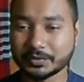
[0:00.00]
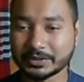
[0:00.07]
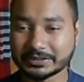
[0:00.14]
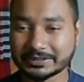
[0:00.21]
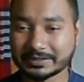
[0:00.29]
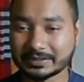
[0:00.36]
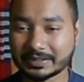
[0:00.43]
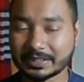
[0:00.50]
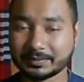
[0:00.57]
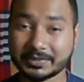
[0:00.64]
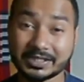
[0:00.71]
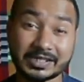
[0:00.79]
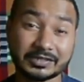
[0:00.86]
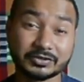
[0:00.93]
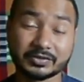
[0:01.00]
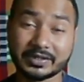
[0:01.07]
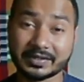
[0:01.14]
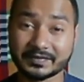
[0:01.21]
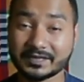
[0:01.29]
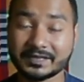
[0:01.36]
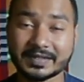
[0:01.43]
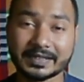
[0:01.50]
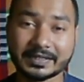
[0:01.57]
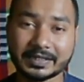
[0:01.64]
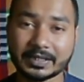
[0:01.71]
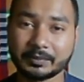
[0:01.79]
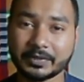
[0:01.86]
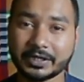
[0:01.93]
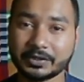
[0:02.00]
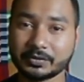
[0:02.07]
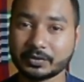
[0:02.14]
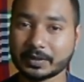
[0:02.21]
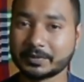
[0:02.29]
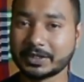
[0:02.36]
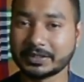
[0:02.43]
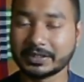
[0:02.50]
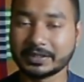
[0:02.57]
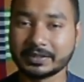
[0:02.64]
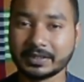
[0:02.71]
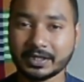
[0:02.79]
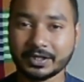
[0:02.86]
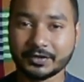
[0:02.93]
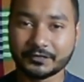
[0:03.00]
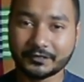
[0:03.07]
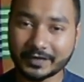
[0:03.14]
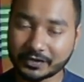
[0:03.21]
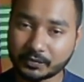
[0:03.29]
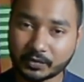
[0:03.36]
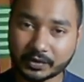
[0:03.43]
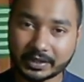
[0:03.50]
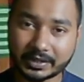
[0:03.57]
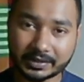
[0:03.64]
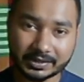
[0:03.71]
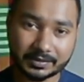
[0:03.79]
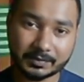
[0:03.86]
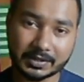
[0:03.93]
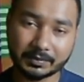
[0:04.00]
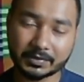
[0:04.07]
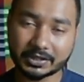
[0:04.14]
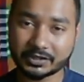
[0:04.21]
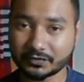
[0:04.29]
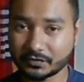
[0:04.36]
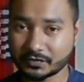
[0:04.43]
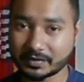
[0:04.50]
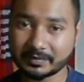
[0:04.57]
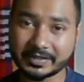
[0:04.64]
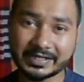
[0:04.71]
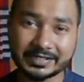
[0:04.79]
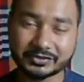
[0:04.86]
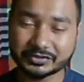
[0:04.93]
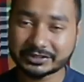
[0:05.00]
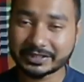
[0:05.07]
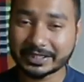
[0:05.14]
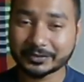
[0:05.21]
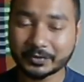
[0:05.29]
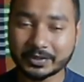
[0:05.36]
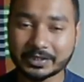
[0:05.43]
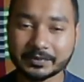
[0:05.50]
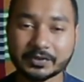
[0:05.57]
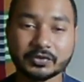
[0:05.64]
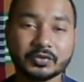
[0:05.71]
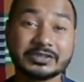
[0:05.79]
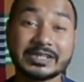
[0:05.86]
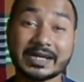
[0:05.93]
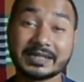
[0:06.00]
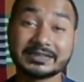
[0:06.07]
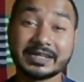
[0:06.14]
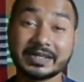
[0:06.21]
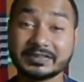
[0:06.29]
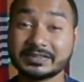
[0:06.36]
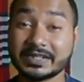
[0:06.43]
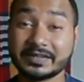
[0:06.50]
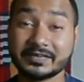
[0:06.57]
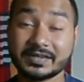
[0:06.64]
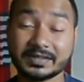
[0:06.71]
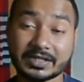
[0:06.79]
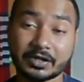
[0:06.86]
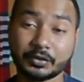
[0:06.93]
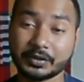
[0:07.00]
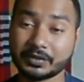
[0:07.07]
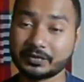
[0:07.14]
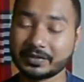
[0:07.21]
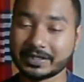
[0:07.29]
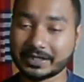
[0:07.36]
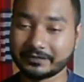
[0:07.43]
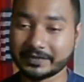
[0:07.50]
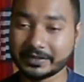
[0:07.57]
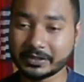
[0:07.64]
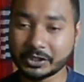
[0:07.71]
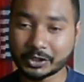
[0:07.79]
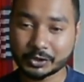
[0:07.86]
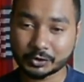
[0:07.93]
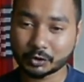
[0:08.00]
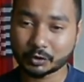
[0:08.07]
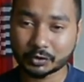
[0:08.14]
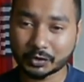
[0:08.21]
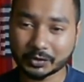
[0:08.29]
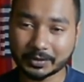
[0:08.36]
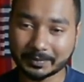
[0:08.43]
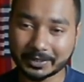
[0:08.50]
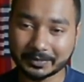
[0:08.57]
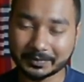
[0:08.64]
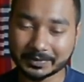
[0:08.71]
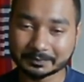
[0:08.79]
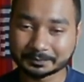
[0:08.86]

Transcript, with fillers: হয়েছেন আপনাদের যদি অ্যাক্সেস থাকে আপনারা একটু আপনাদের ফেসবুকে কিংবা আপনাদের সোশ্যাল মিডিয়ায় একটু শেয়ার করে দেবেন তো যারা যারা ইন্টারেস্টেড তারাও কিন্তু এই লাইভে যুক্ত হতে পারবে